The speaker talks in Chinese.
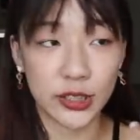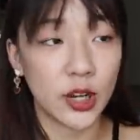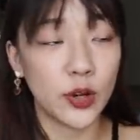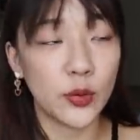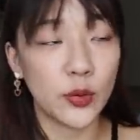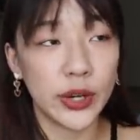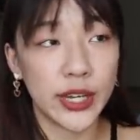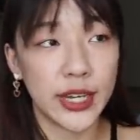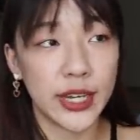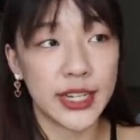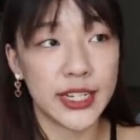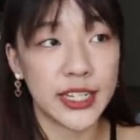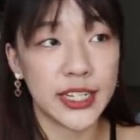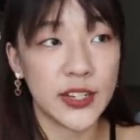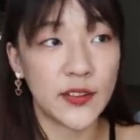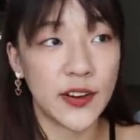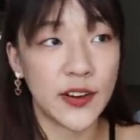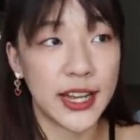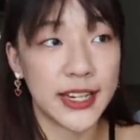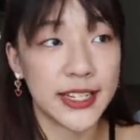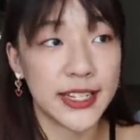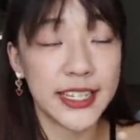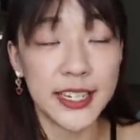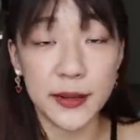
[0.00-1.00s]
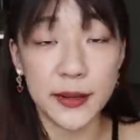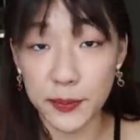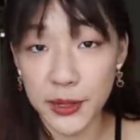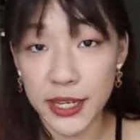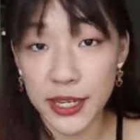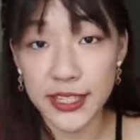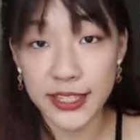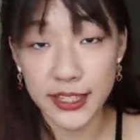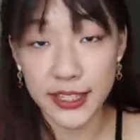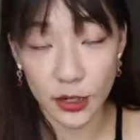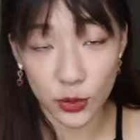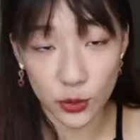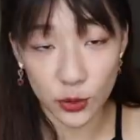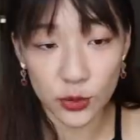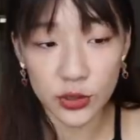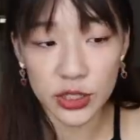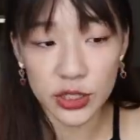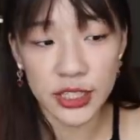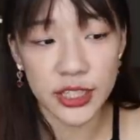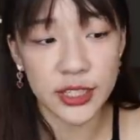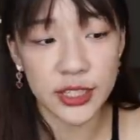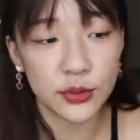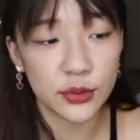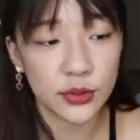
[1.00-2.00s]
然后我也很喜欢剪片这个
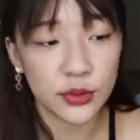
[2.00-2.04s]
过程，